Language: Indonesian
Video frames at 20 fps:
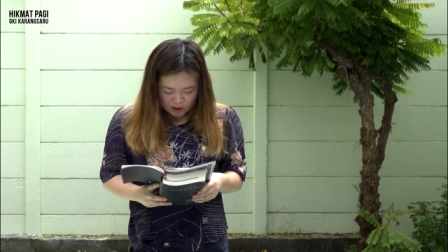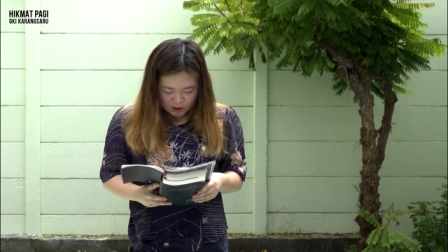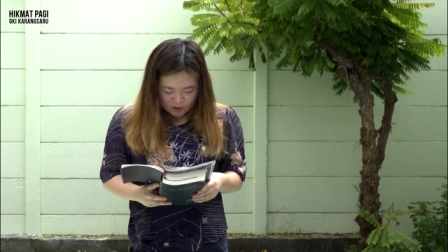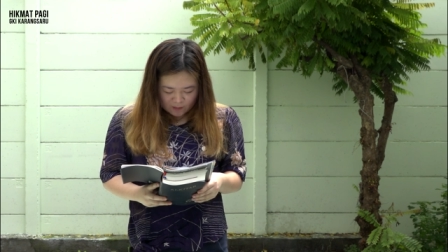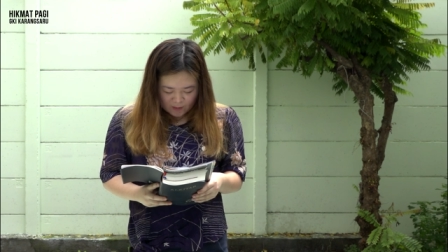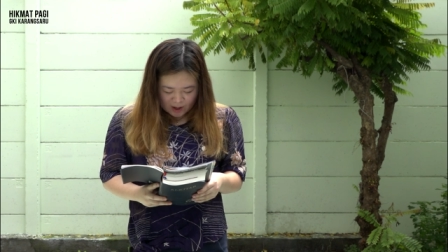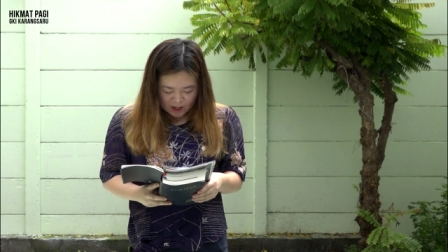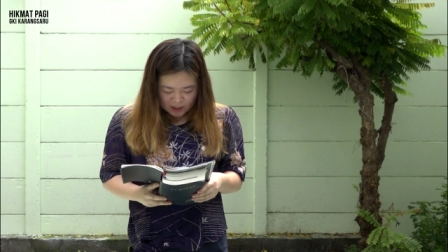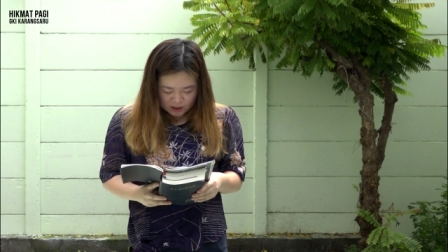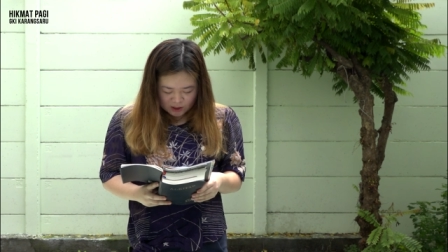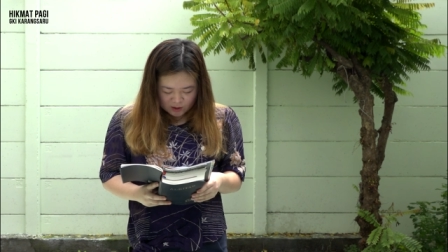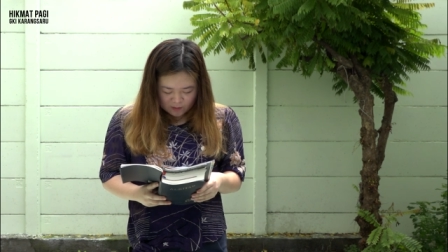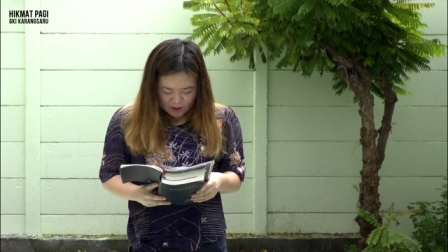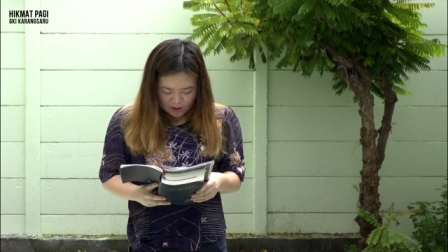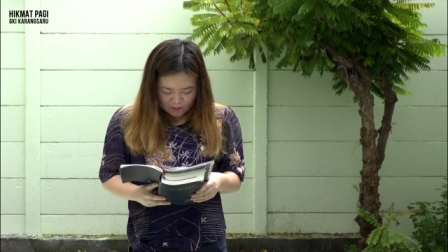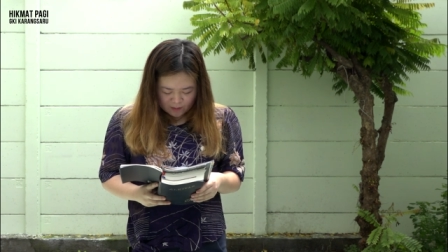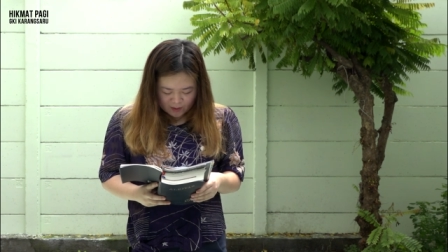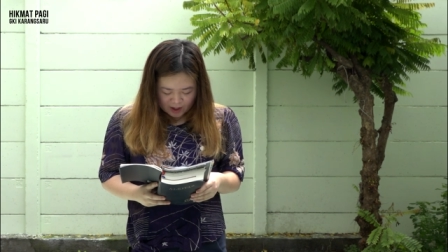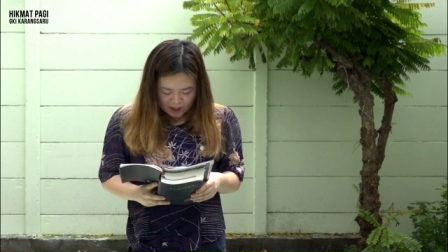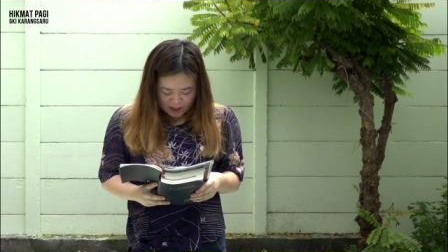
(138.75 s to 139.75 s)
Terima kasih
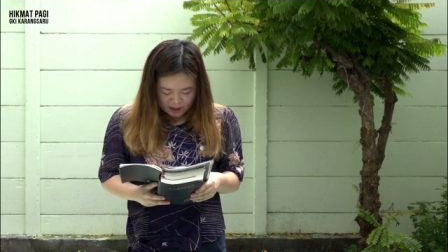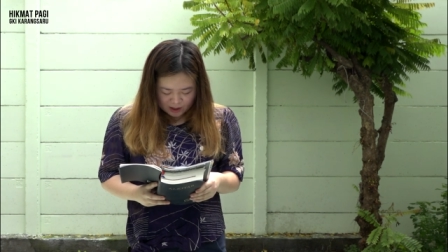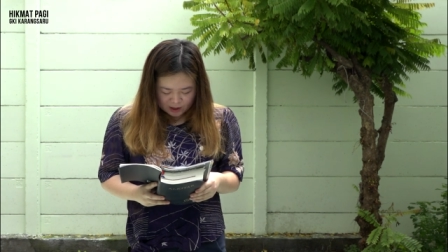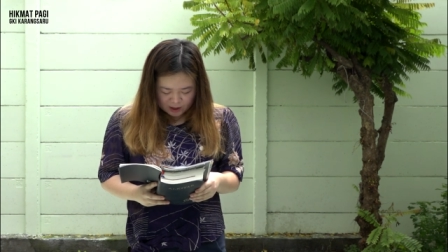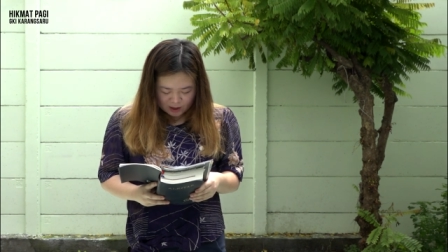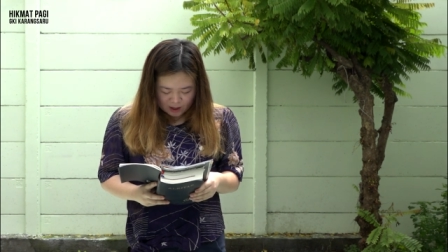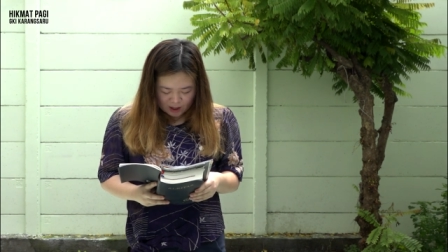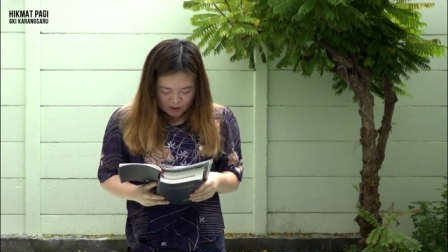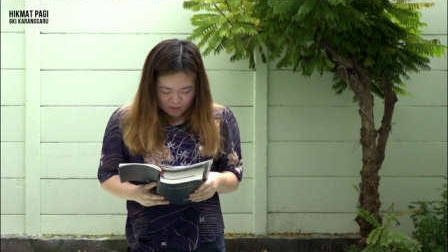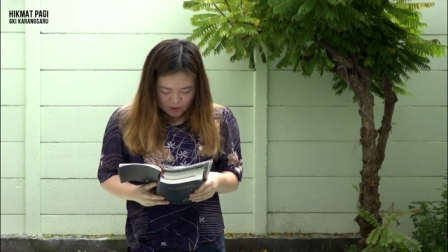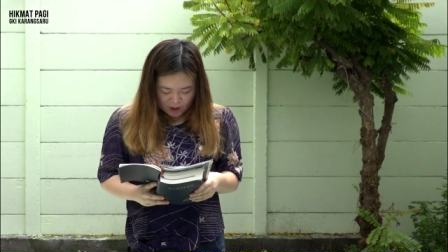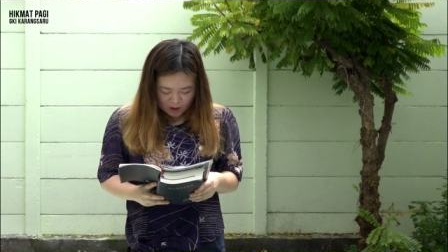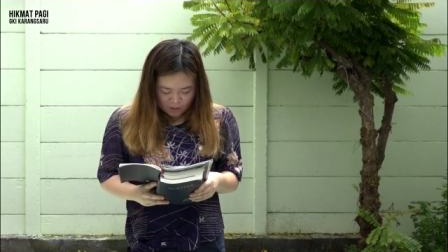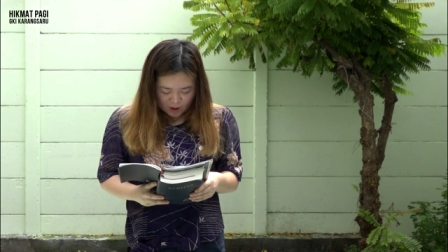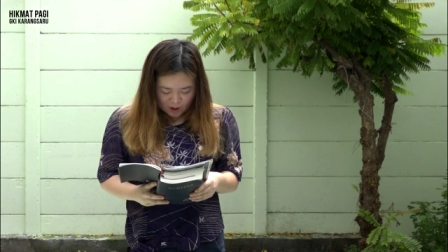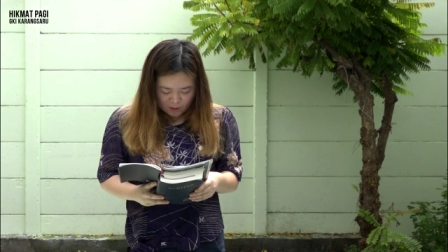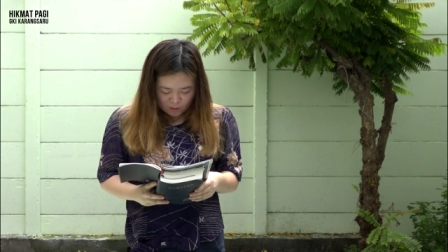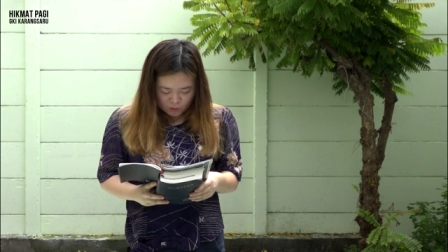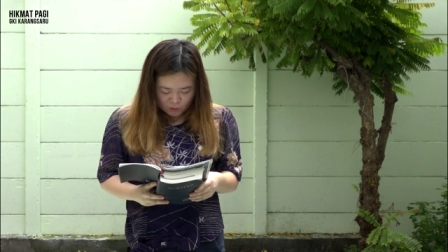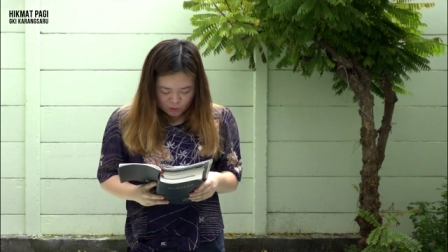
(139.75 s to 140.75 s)
Bapak, di dalam
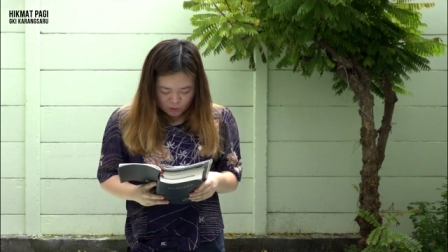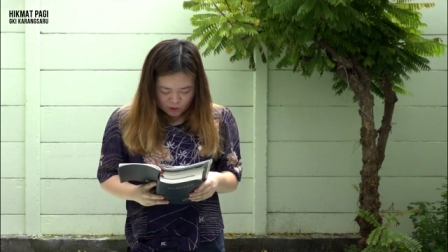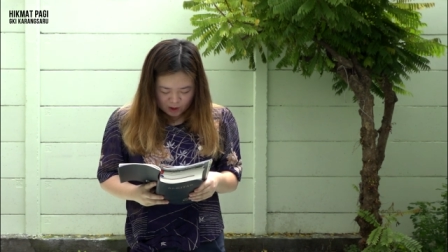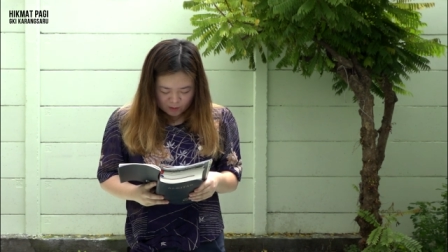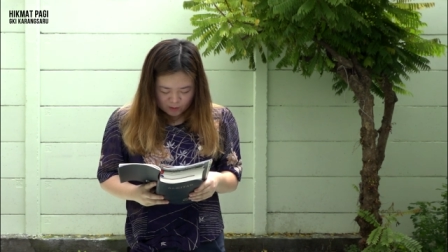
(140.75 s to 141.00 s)
namamu